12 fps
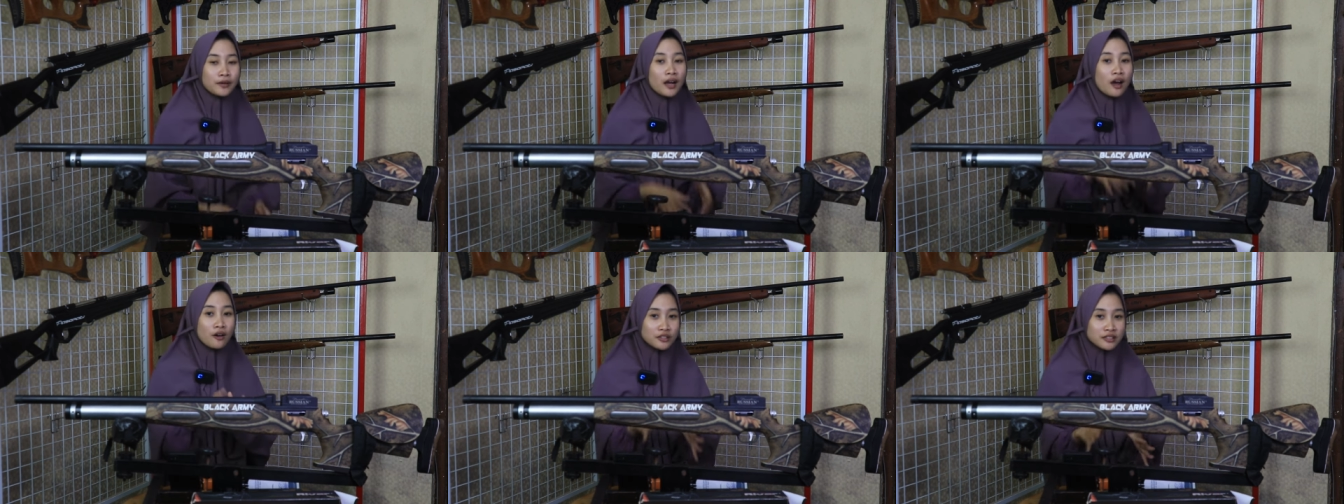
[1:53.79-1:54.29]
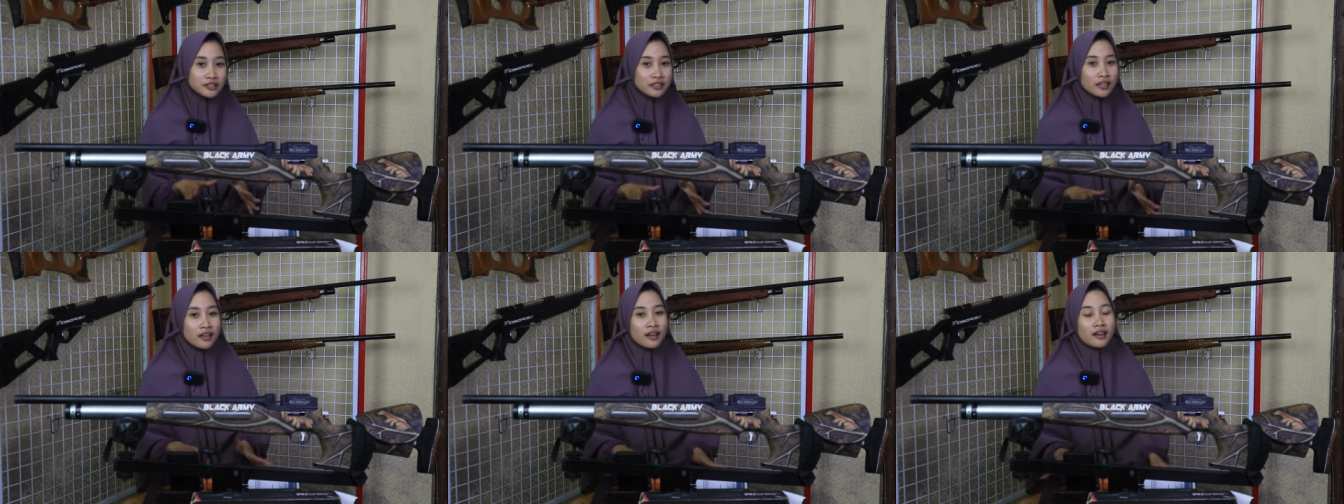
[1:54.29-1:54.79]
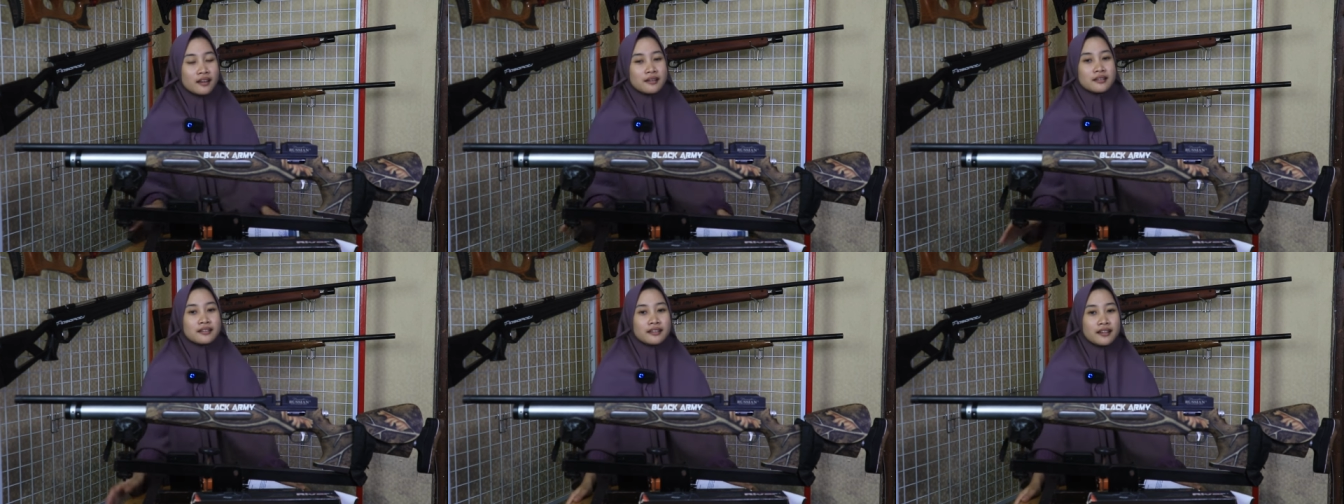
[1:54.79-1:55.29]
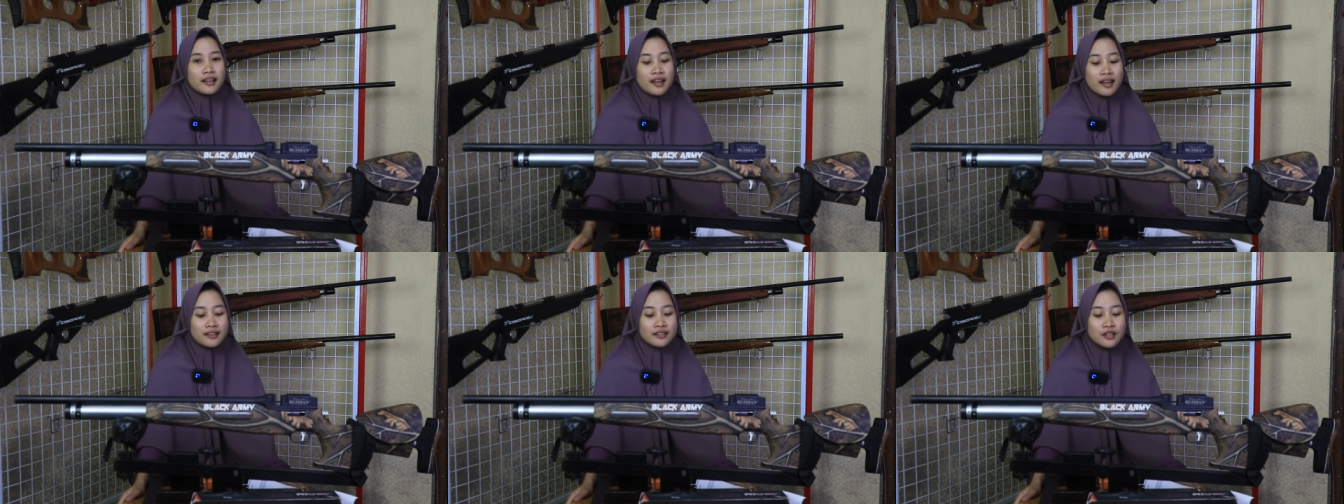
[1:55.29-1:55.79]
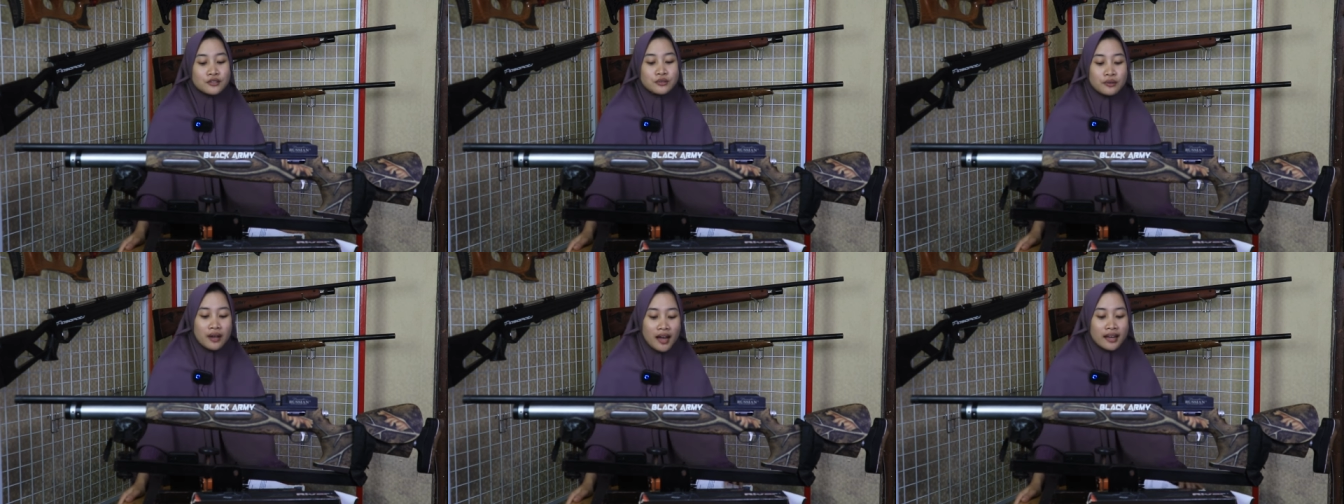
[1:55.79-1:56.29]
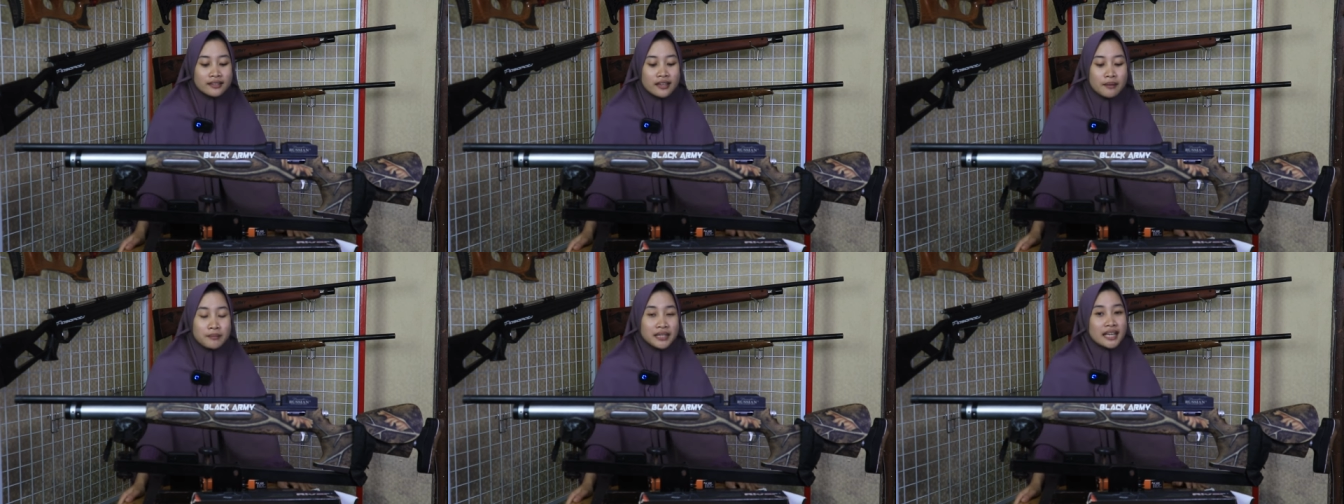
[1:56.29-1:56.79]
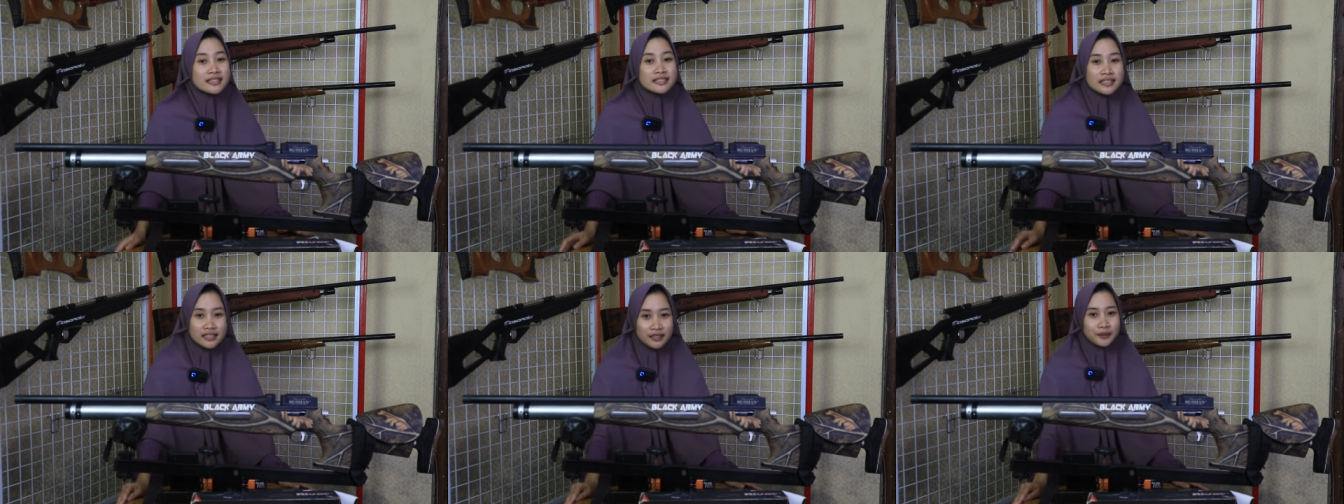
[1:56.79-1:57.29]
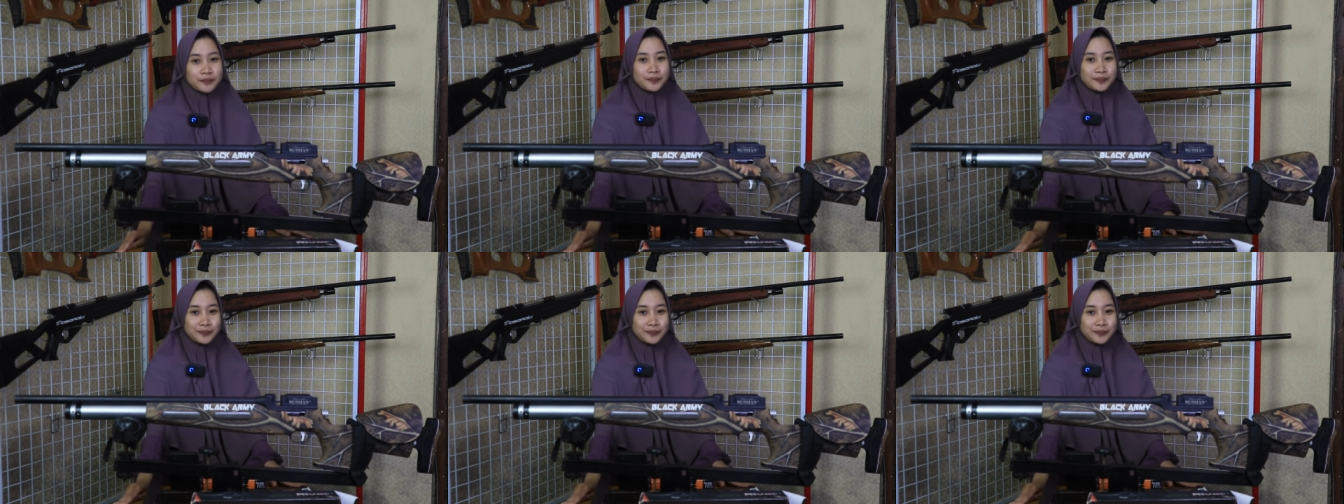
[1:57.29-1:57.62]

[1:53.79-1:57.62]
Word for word: kaos dan juga ada minyak sinar.